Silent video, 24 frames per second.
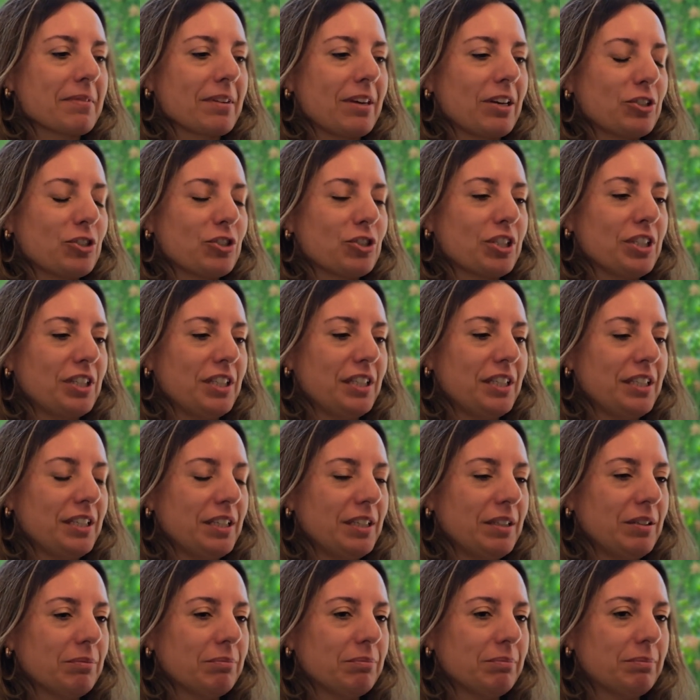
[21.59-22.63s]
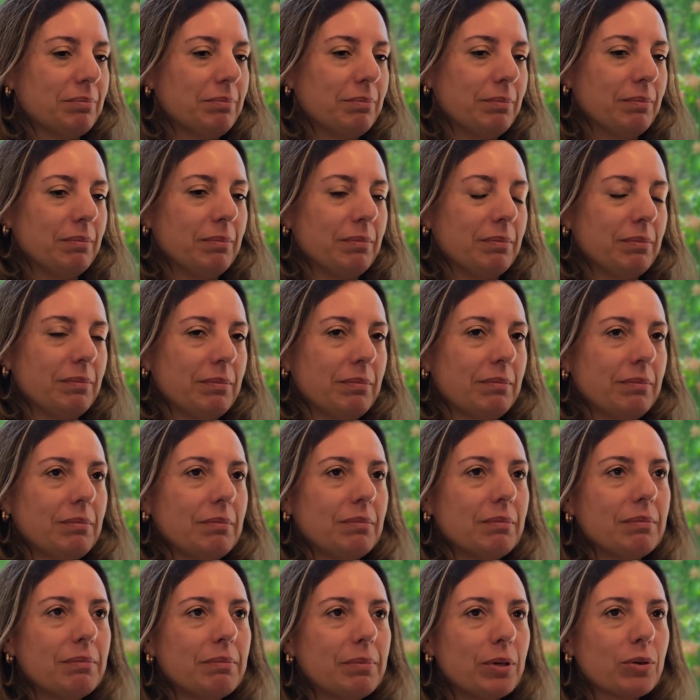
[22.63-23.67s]
acho que
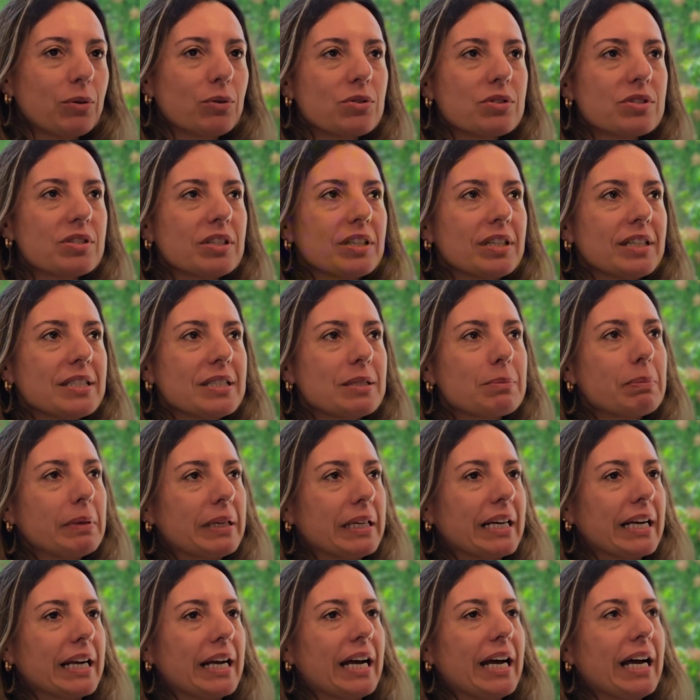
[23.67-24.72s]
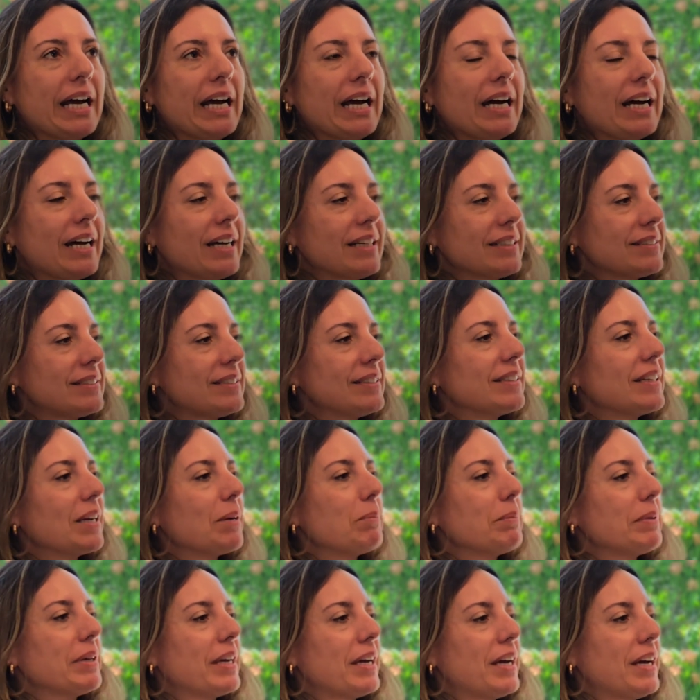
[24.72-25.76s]
para eu conseguir explicar assim
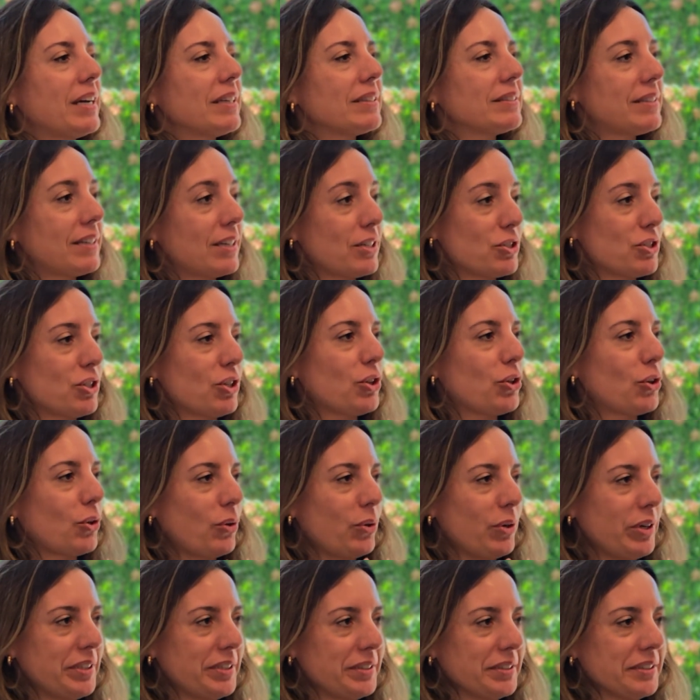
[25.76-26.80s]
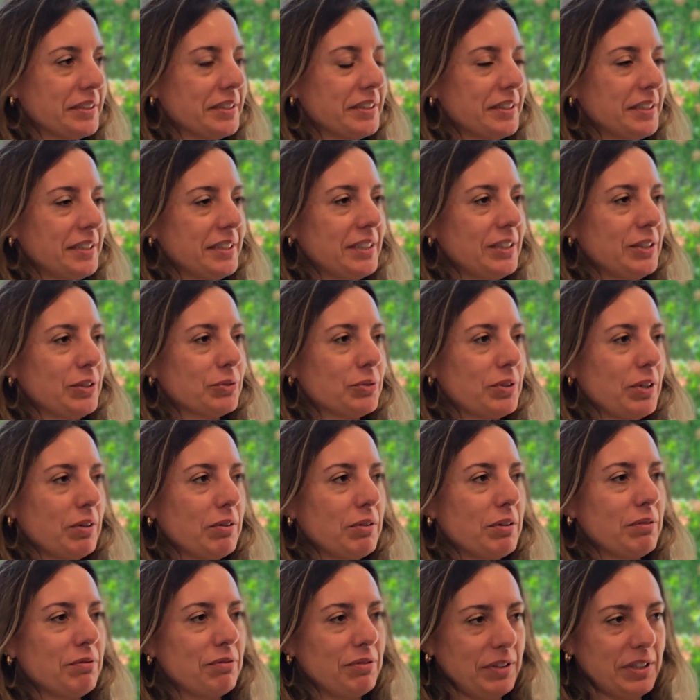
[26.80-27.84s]
a minha trajetória, eu
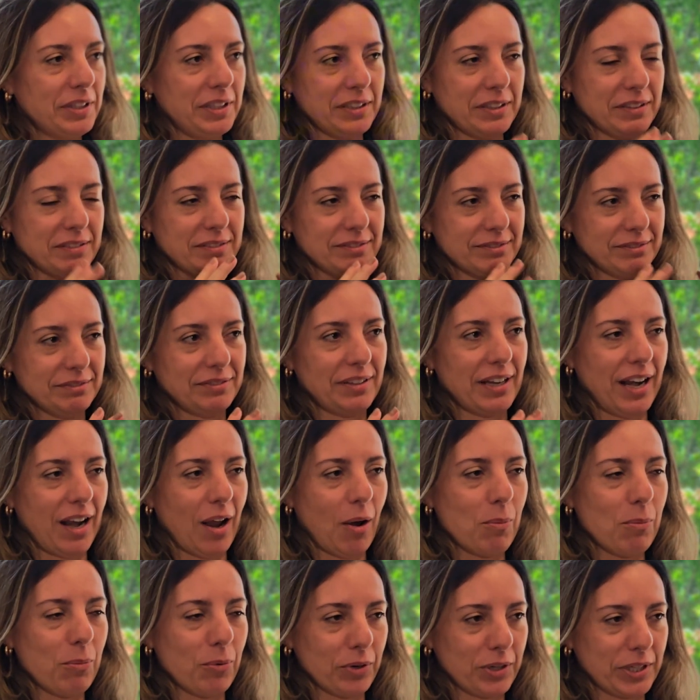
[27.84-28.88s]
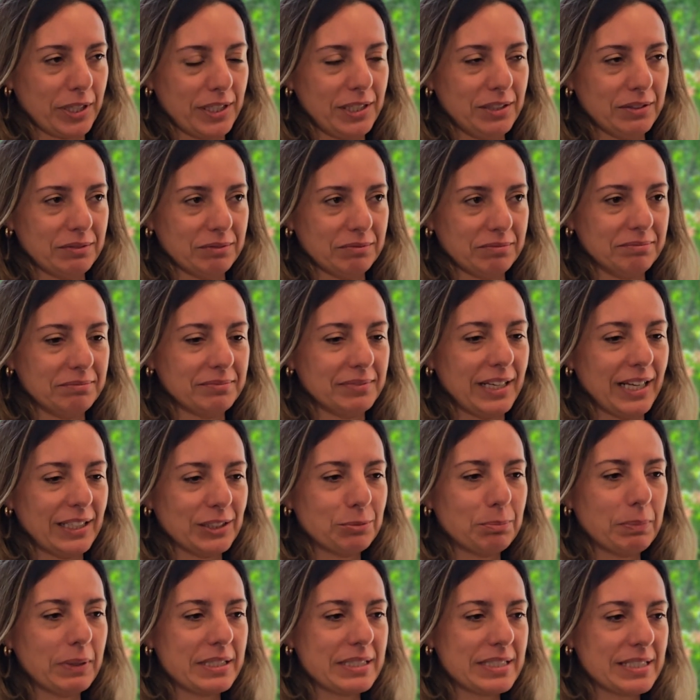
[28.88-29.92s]
tenho que vir falar um pouquinho lá
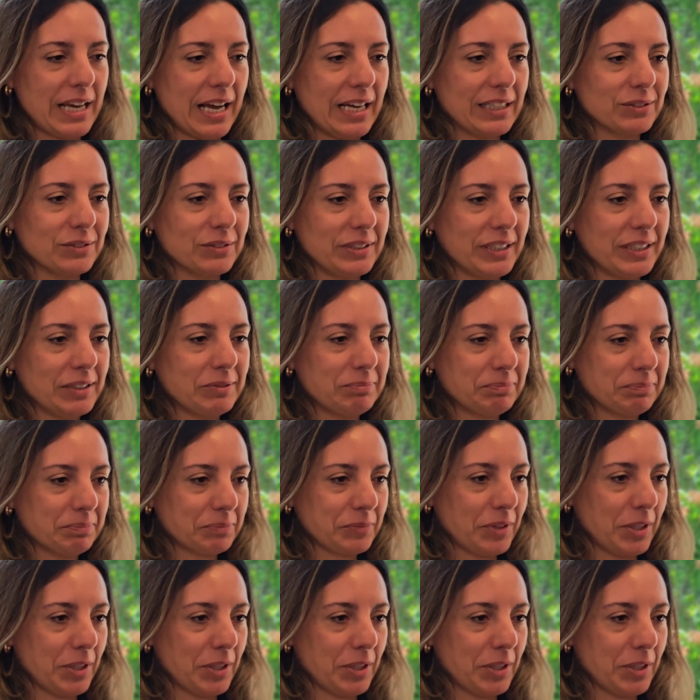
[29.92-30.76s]
do passado, né?